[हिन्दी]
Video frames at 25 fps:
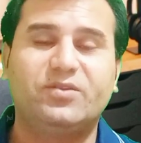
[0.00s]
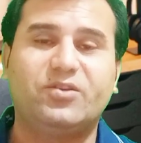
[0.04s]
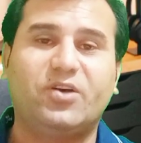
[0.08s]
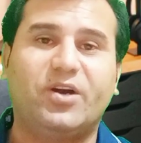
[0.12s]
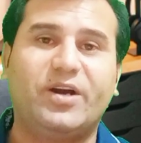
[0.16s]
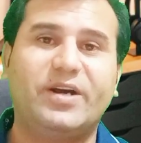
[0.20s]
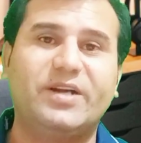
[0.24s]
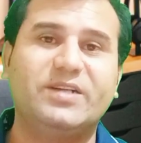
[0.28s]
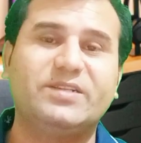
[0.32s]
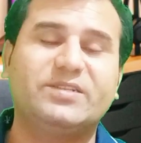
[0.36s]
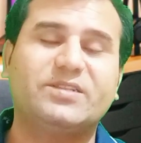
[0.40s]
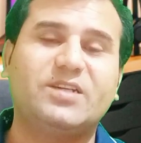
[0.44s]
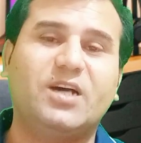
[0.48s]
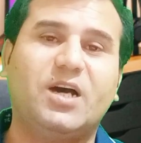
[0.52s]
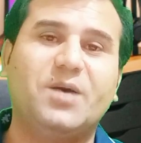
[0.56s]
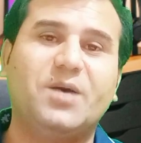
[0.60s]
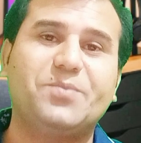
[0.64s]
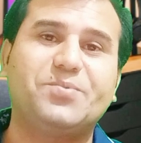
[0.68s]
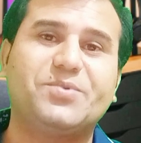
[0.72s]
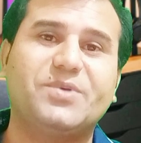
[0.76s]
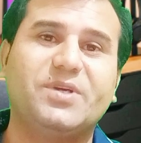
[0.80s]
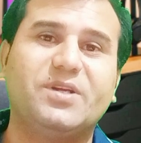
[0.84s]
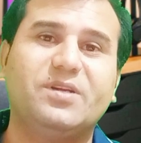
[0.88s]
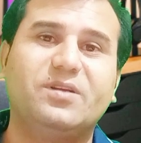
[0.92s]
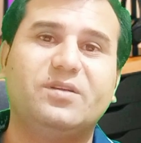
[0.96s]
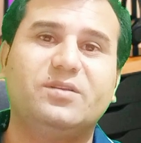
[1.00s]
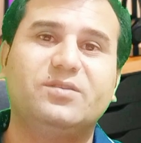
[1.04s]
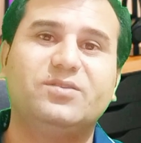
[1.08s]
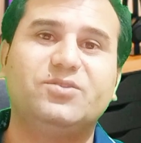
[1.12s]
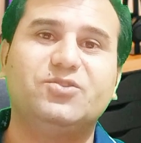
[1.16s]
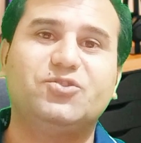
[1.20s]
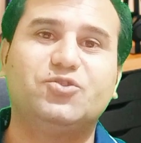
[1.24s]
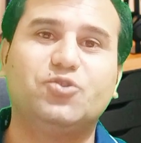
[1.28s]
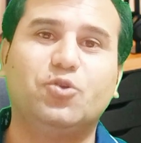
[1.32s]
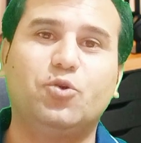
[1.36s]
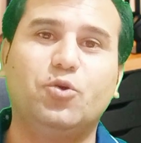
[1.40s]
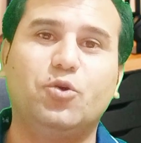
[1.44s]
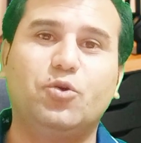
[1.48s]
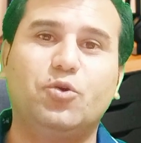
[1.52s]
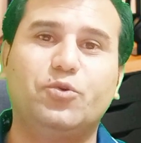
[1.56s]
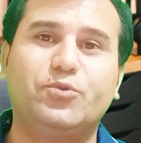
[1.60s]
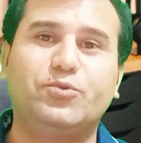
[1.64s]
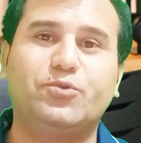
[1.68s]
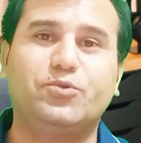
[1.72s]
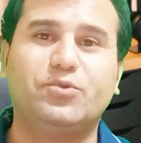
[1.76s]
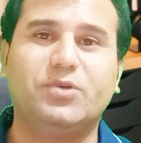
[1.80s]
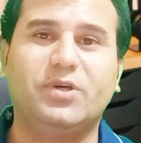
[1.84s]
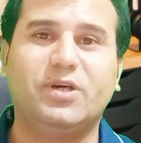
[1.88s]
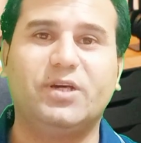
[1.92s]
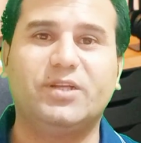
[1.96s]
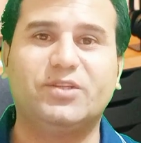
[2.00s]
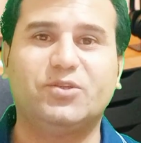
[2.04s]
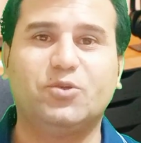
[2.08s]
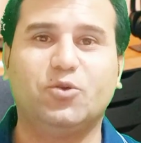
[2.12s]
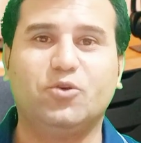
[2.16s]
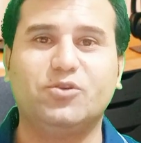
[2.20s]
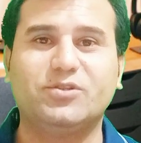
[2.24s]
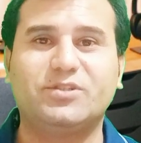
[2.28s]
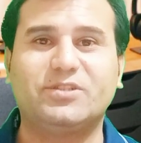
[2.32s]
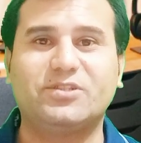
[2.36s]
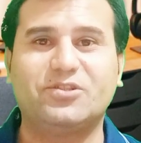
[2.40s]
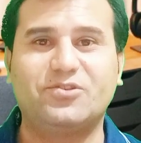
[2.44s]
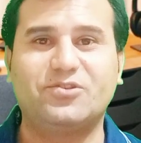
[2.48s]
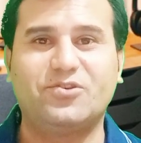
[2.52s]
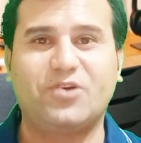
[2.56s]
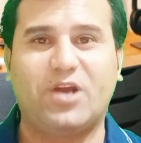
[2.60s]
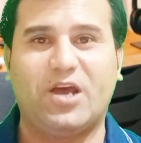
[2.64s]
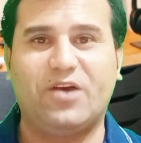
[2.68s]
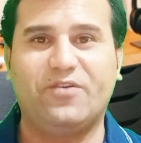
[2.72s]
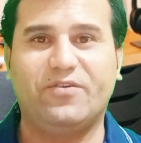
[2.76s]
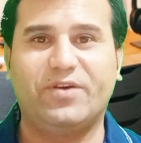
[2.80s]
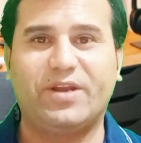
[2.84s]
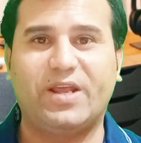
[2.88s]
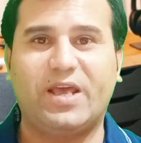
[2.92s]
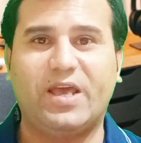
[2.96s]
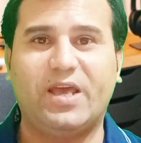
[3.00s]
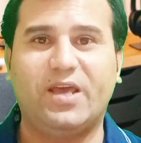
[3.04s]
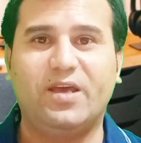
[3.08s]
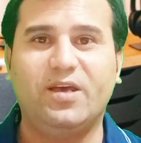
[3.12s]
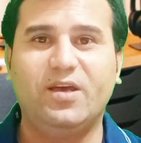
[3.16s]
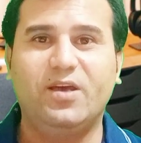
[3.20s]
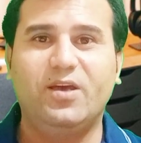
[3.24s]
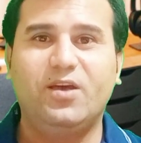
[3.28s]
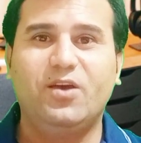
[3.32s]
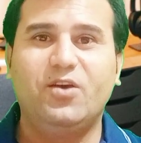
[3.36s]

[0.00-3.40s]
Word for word: थर्ड इसका ऑप्शन जो दोस्त ड्राइवर हैं